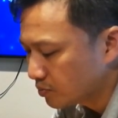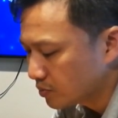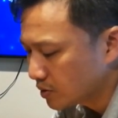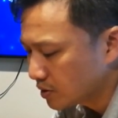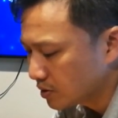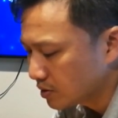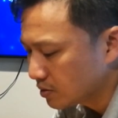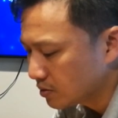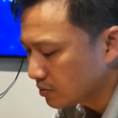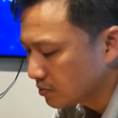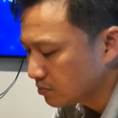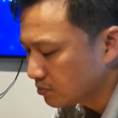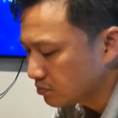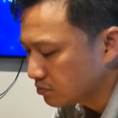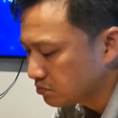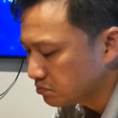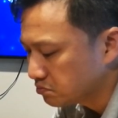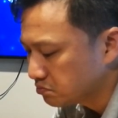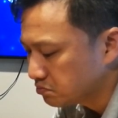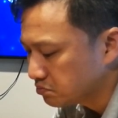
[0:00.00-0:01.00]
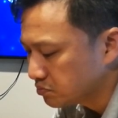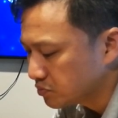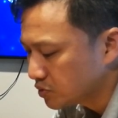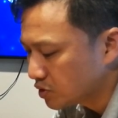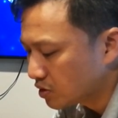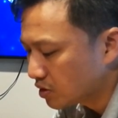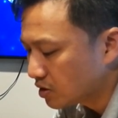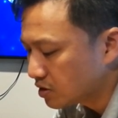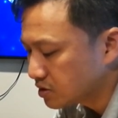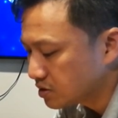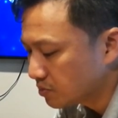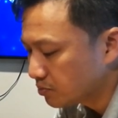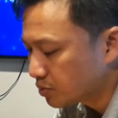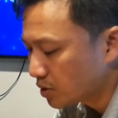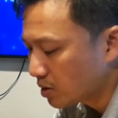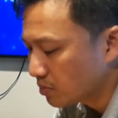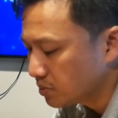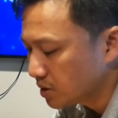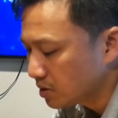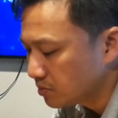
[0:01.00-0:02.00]
um, there are some
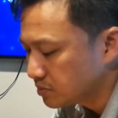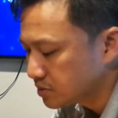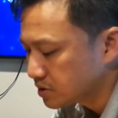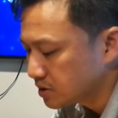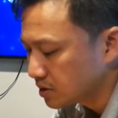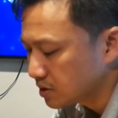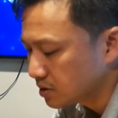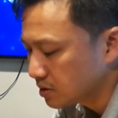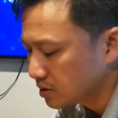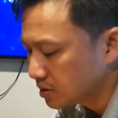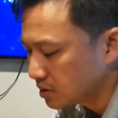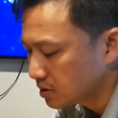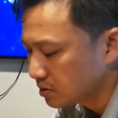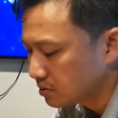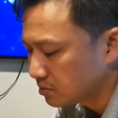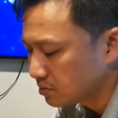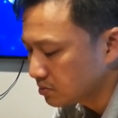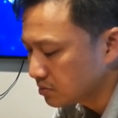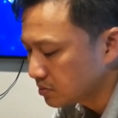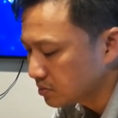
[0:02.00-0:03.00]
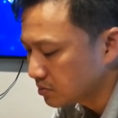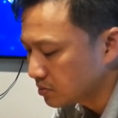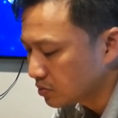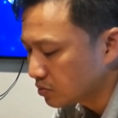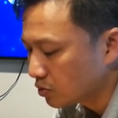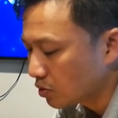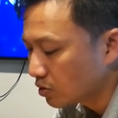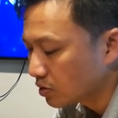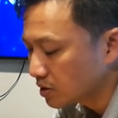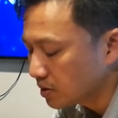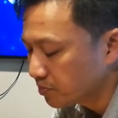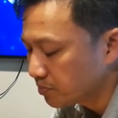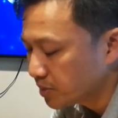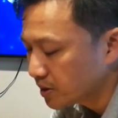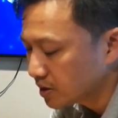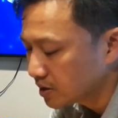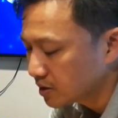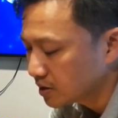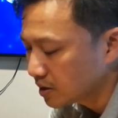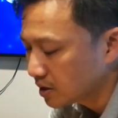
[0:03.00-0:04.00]
problems in, in wrongly
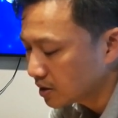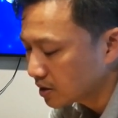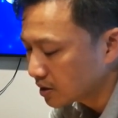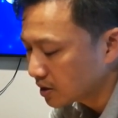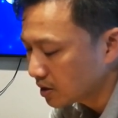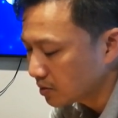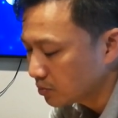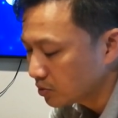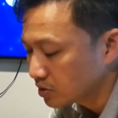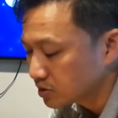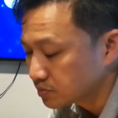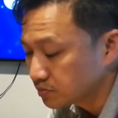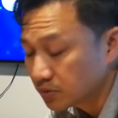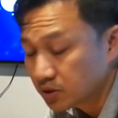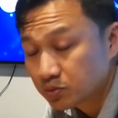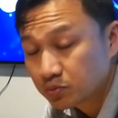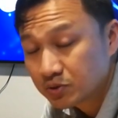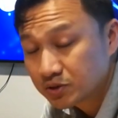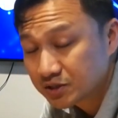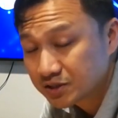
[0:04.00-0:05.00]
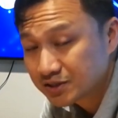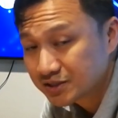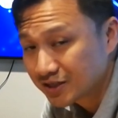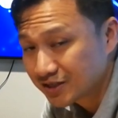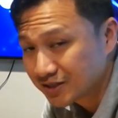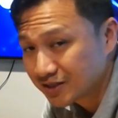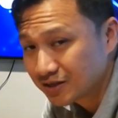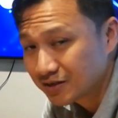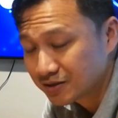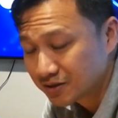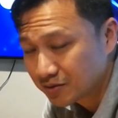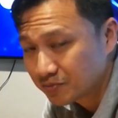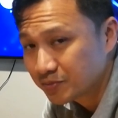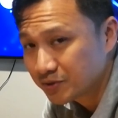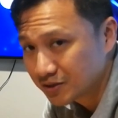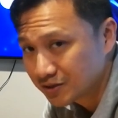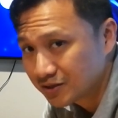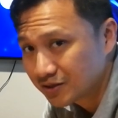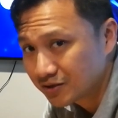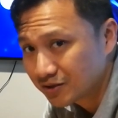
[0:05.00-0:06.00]
pinned the uh, cables, but we'll just take that up
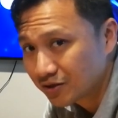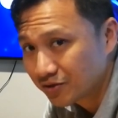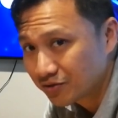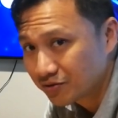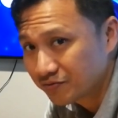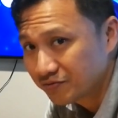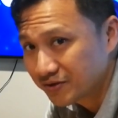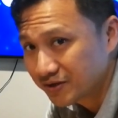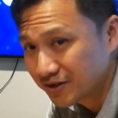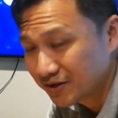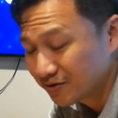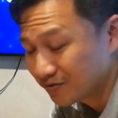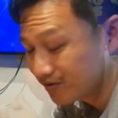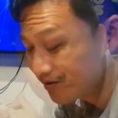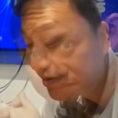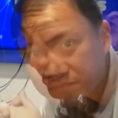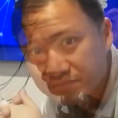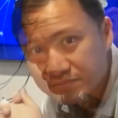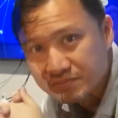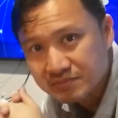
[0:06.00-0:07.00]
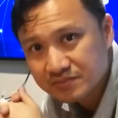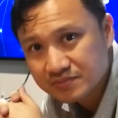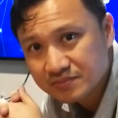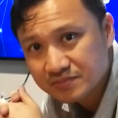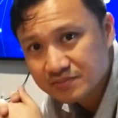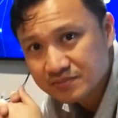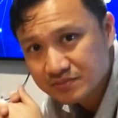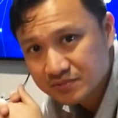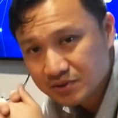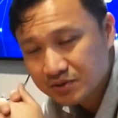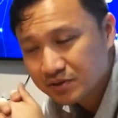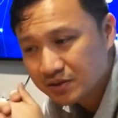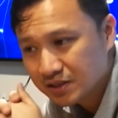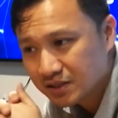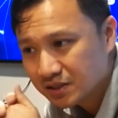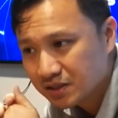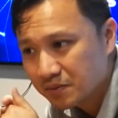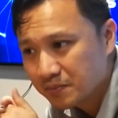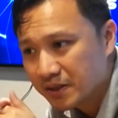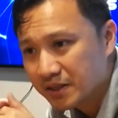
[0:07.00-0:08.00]
in another video. So, yun
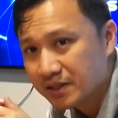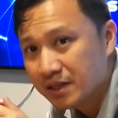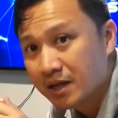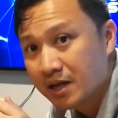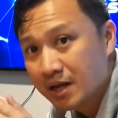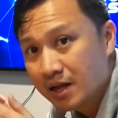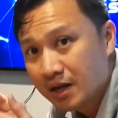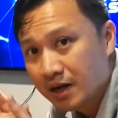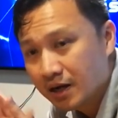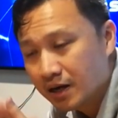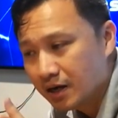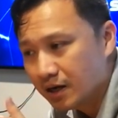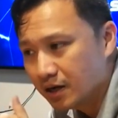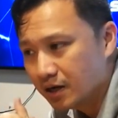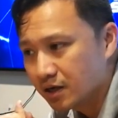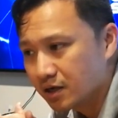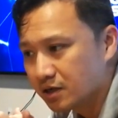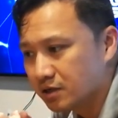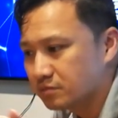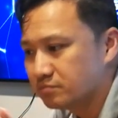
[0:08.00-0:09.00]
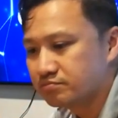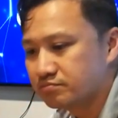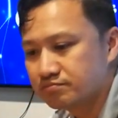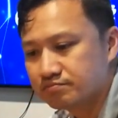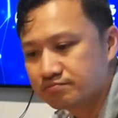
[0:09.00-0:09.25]
lang naman. Uh,